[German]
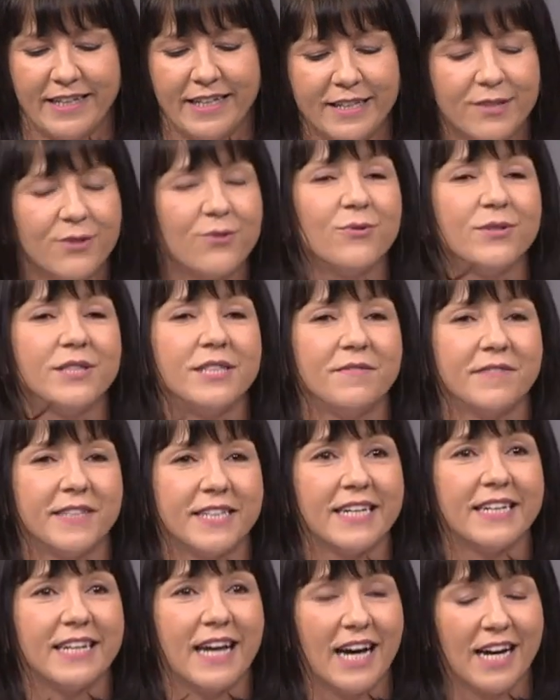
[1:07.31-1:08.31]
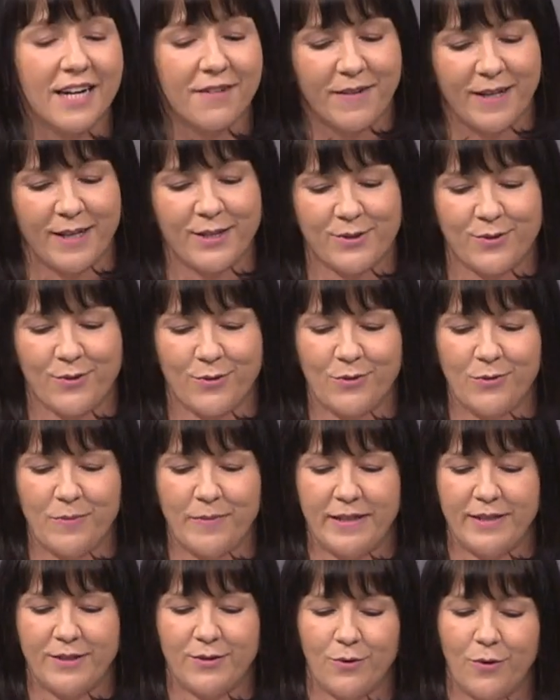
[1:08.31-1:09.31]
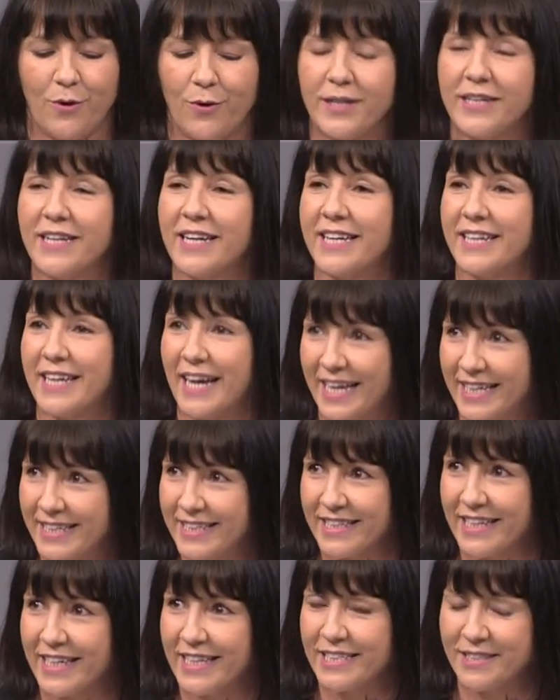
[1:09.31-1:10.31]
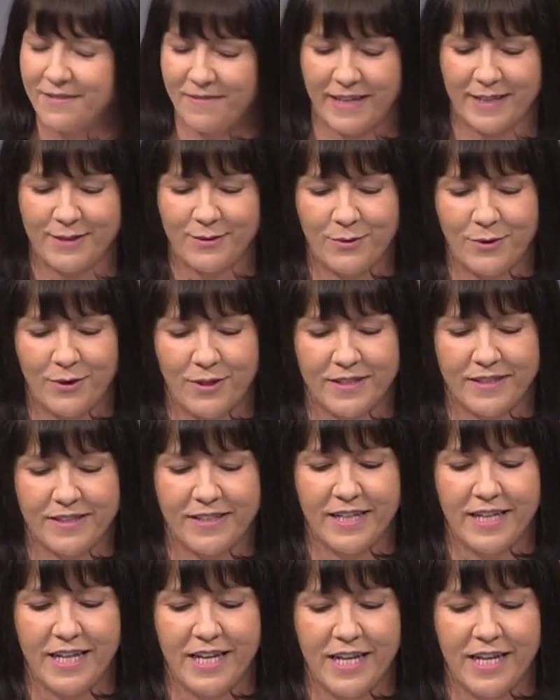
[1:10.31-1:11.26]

inklusive der Nachweisdokumente online eingereicht werden können.